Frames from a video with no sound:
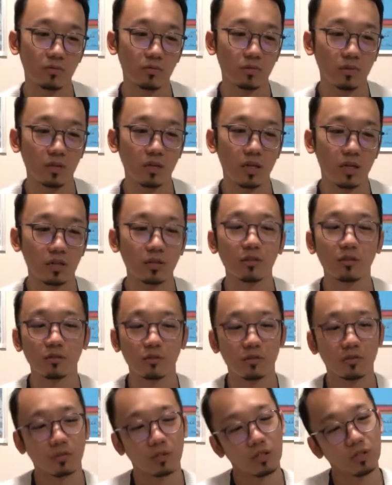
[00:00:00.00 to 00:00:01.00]
像に関しては
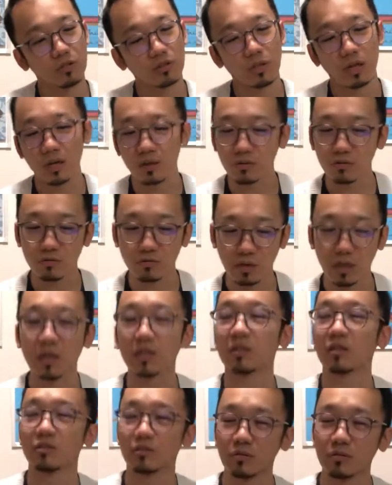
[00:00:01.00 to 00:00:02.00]
そんなになんかよくわか
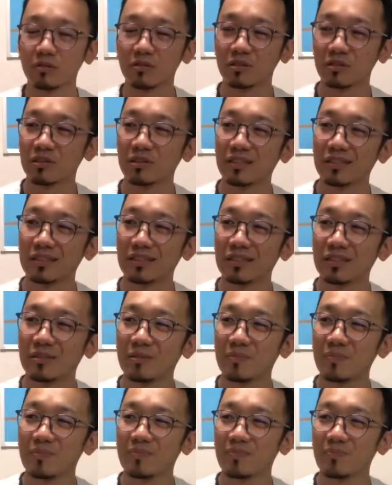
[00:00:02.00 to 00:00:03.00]
んないですよ。う
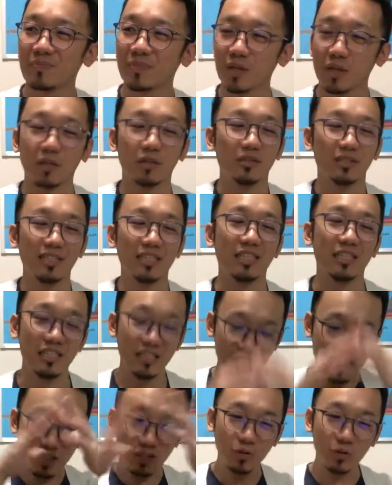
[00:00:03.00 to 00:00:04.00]
んなんかい
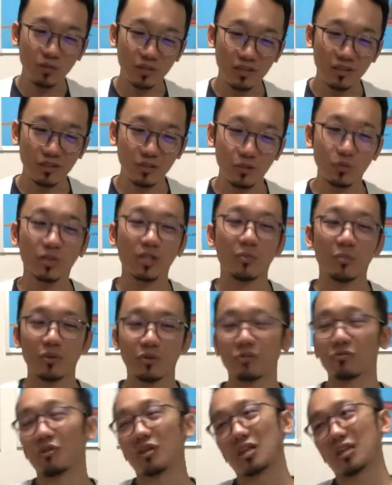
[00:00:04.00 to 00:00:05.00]
いよよさも
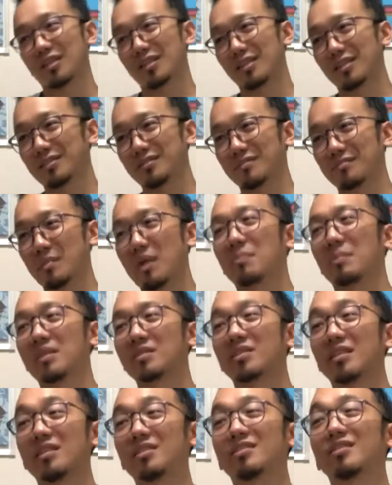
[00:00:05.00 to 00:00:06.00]
よくわからない、まあ、まあ
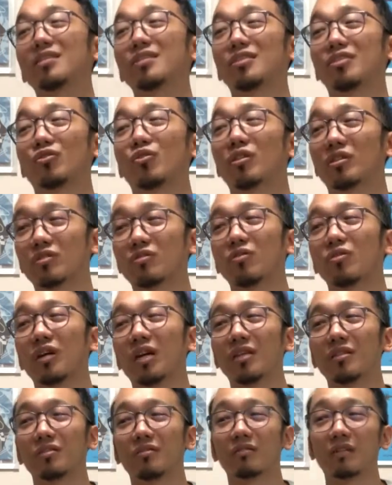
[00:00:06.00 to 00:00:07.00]
政治的思想がすごい
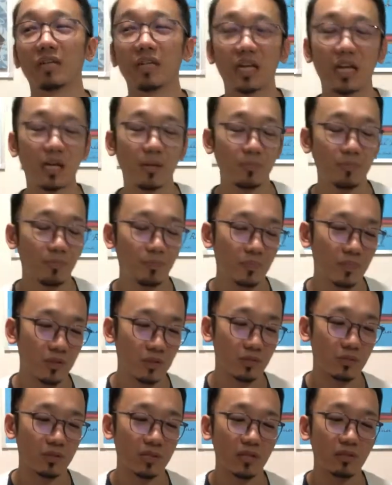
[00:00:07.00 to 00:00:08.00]
入ってるから
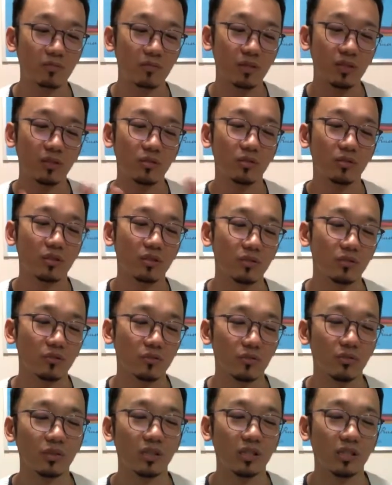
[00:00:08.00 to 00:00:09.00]
その作品としての
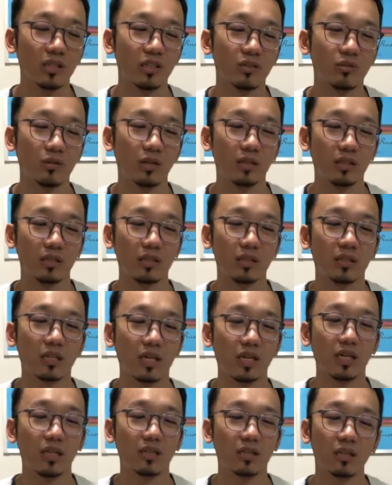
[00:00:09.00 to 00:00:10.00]
クオリティとかって考
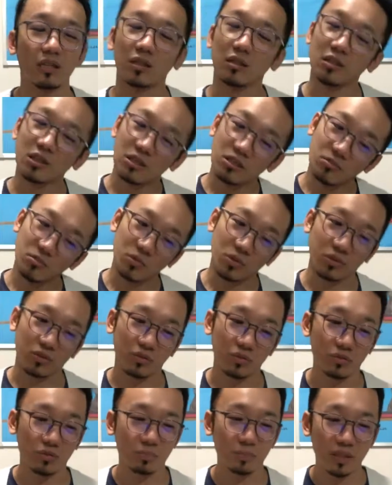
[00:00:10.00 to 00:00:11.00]
えたらもう
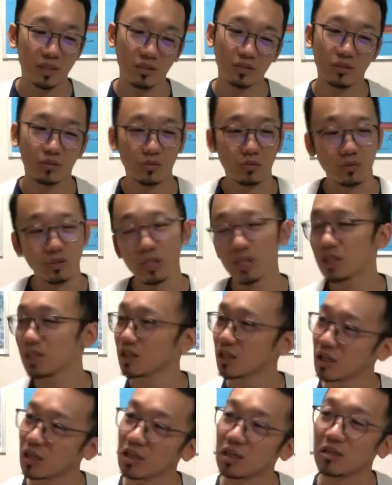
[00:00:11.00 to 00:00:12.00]
別にそんなに
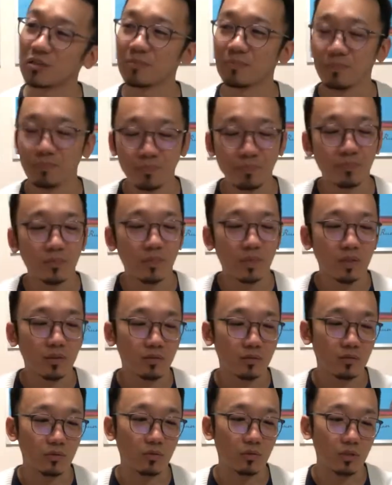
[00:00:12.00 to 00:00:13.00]
なんか
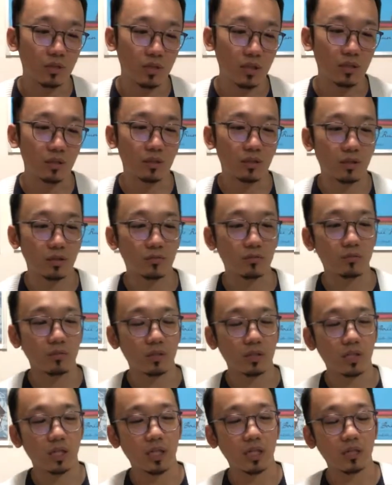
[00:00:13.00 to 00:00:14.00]
すごいなっていうの
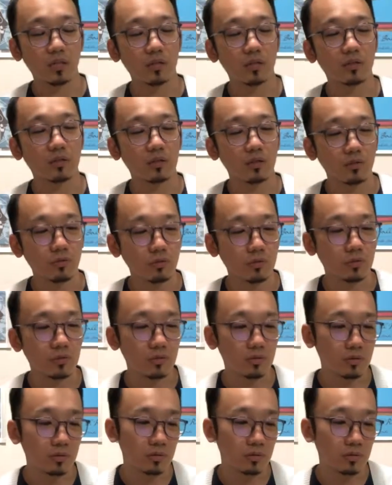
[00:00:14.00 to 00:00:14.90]
はないんですけど